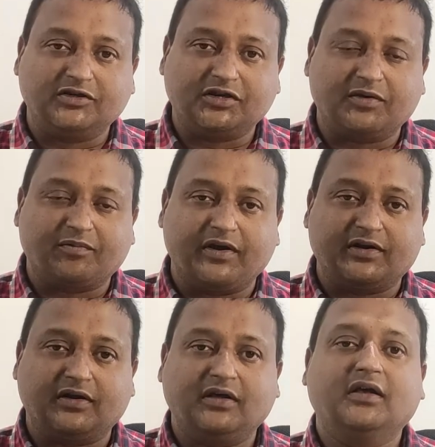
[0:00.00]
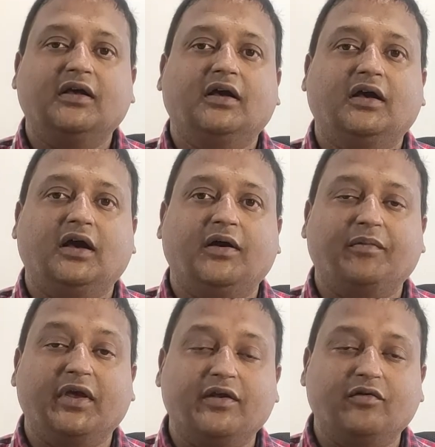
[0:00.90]
షేక్పేట్
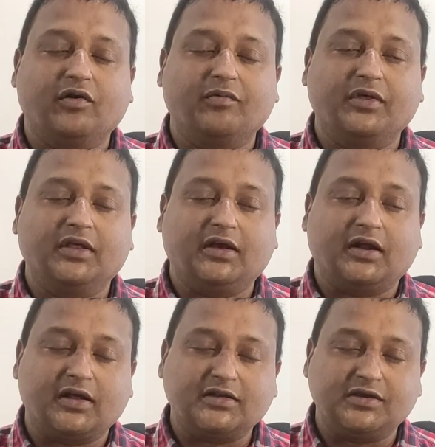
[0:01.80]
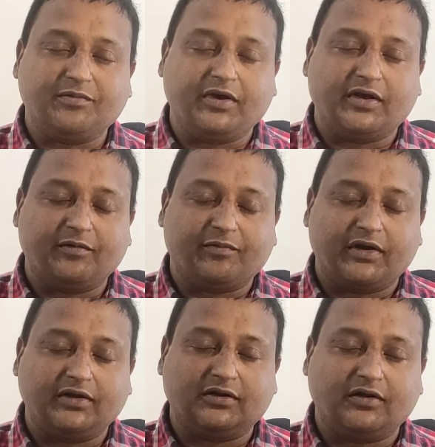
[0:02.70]
మెయిన్ రోడ్ మీద కరాచీ బేకరీ
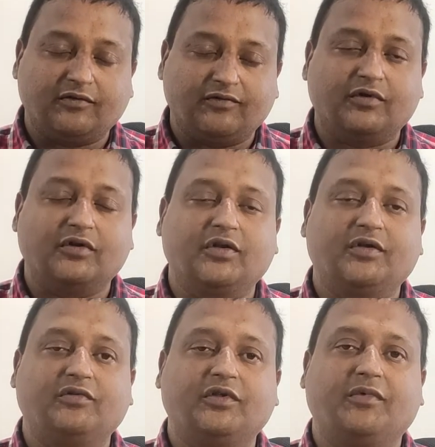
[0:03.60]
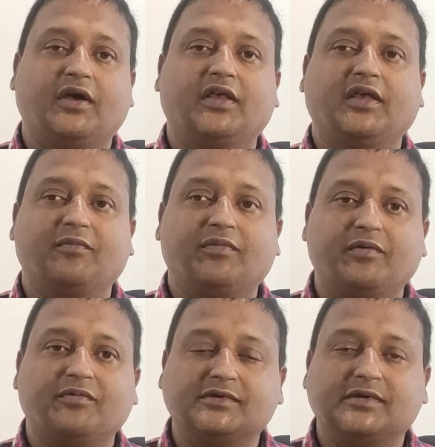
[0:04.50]
పైన థర్డ్ ఫ్లోర్లో ఉంది మా ఈ
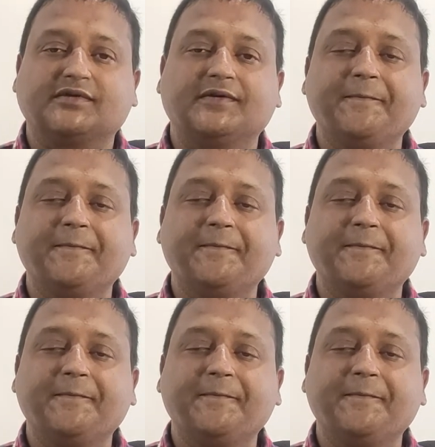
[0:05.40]
ప్రీమిసెస్